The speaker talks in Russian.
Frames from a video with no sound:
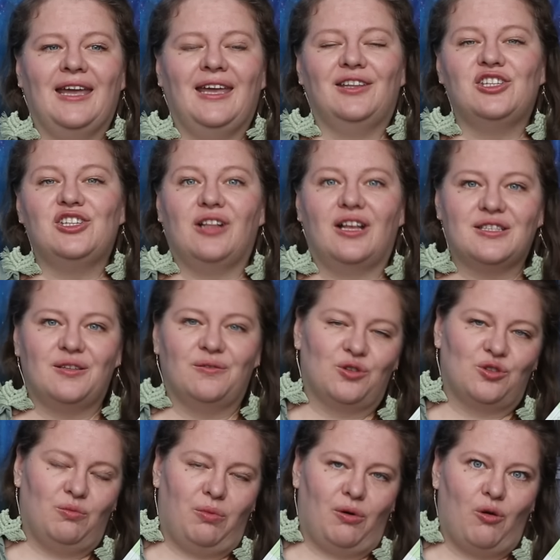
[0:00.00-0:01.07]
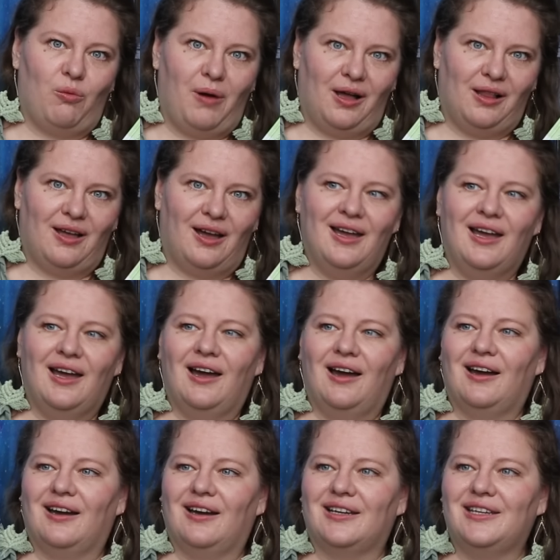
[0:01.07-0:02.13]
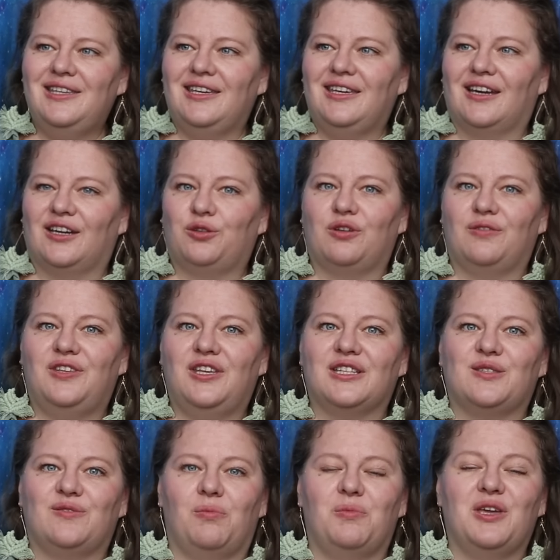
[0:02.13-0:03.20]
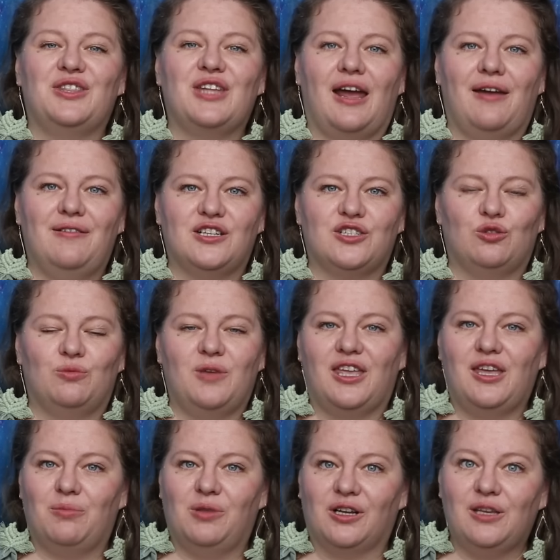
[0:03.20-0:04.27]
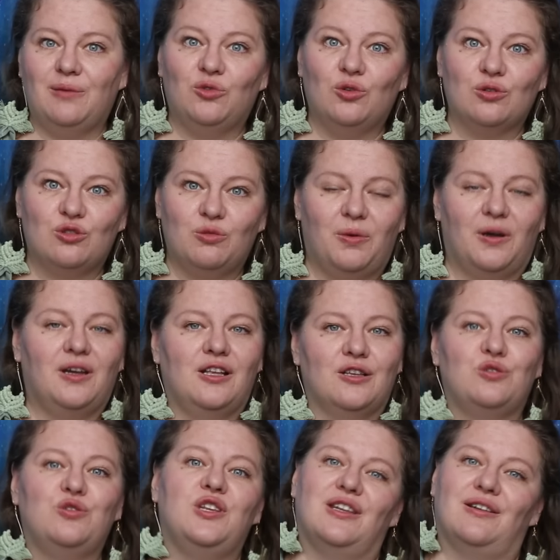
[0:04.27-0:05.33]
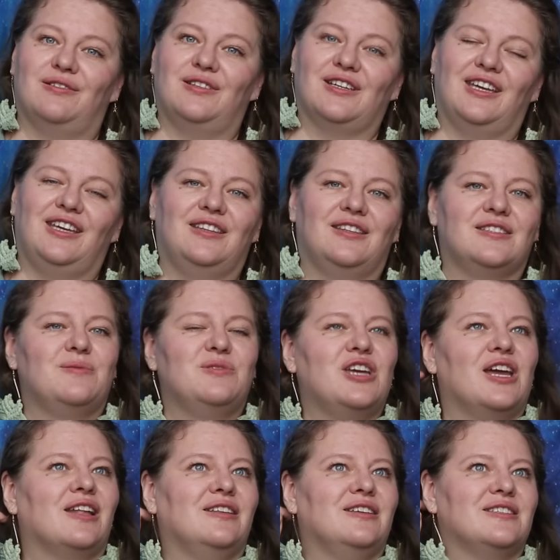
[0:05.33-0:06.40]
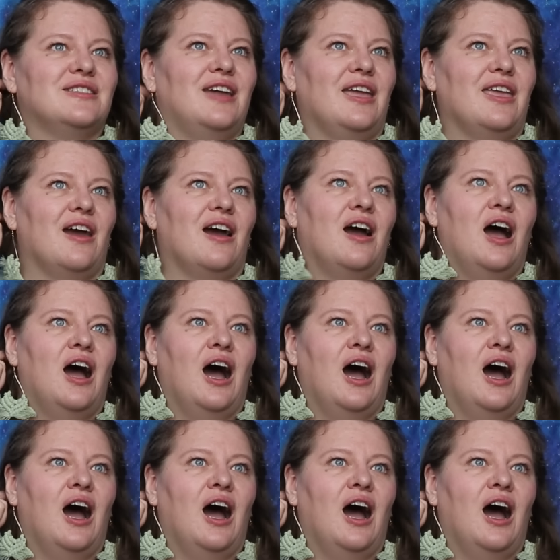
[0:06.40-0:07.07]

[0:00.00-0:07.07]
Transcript: Я начала с того, что покупала э, книги, которые в детстве мне нравились, но у меня не было к ним доступа, иллюстрированы какие-то замечательные издания.